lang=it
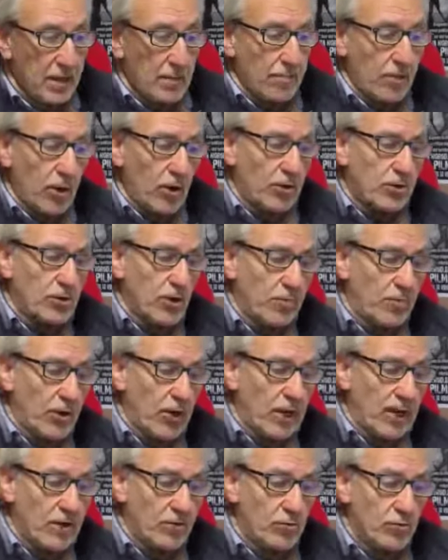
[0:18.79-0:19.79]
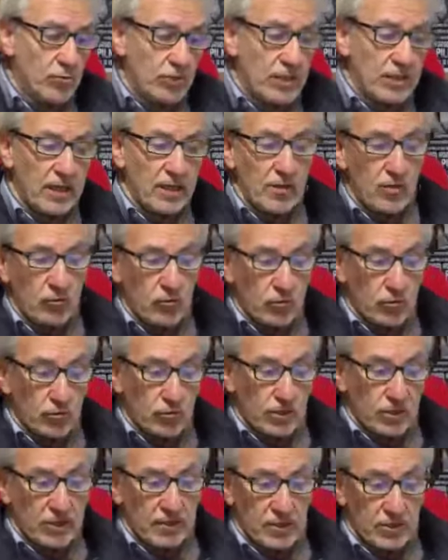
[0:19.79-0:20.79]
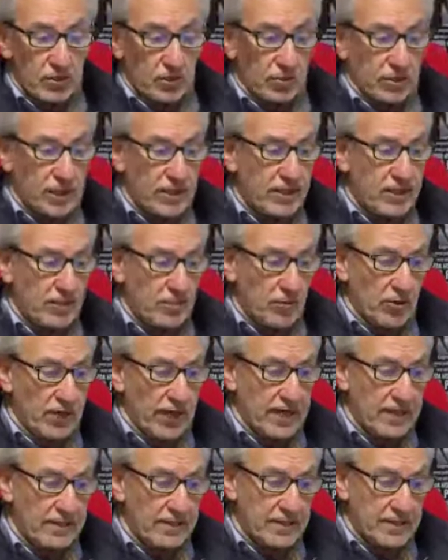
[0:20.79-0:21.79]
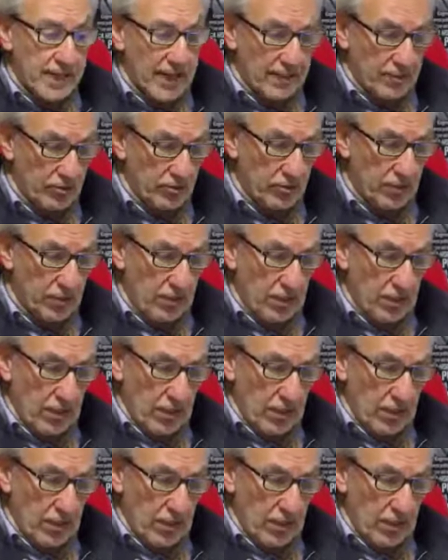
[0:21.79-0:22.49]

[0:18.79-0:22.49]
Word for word: Poi, dopo la caduta dell'URSS e del socialismo realizzato,